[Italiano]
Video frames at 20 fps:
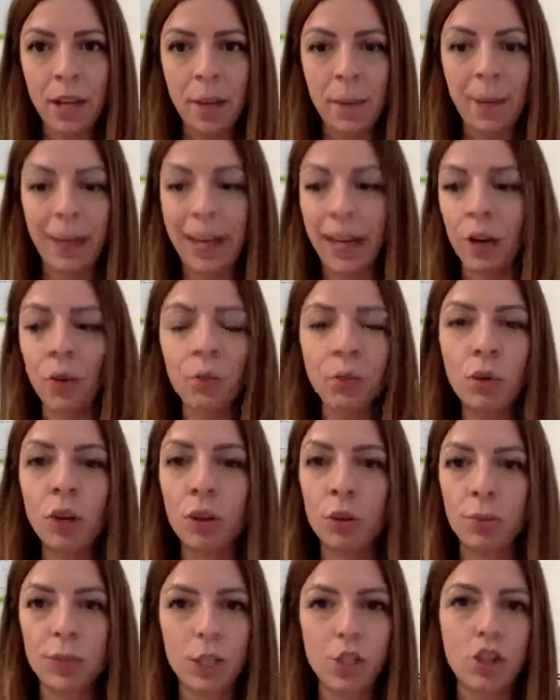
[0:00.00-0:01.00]
perché comunque
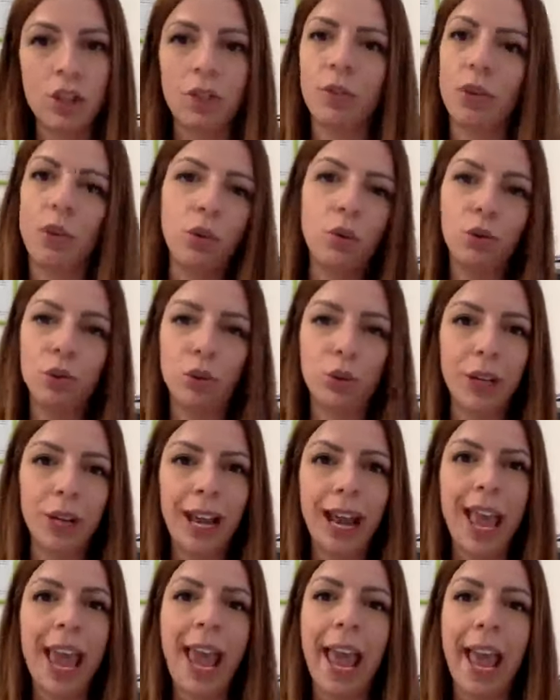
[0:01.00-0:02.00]
come dicevo
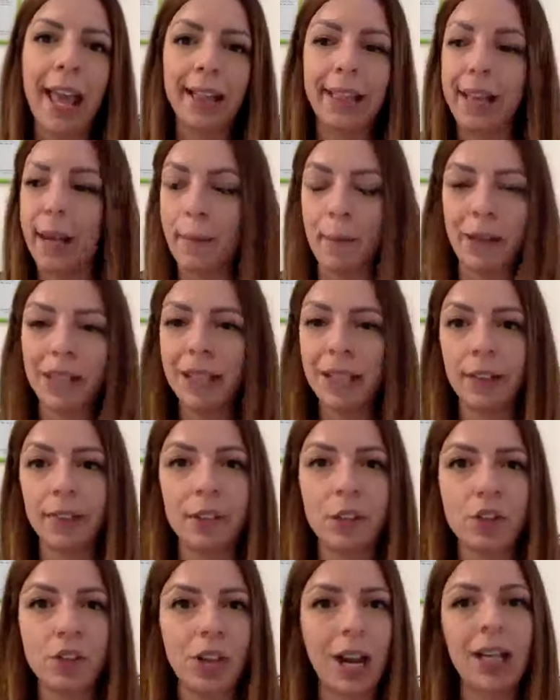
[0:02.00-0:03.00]
l'odore delle perdite
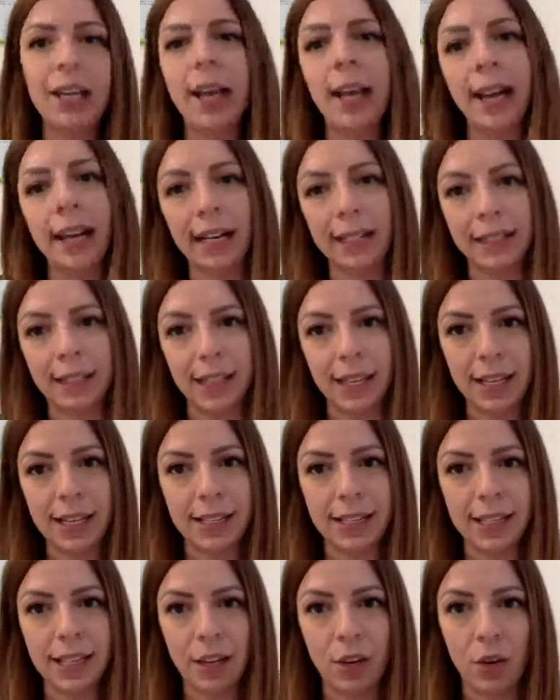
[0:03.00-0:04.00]
vaginali è
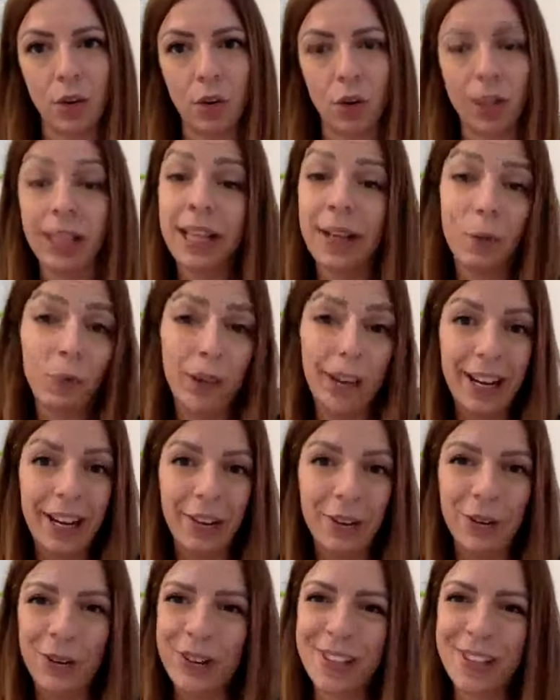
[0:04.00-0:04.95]
caratteristico ed è quello,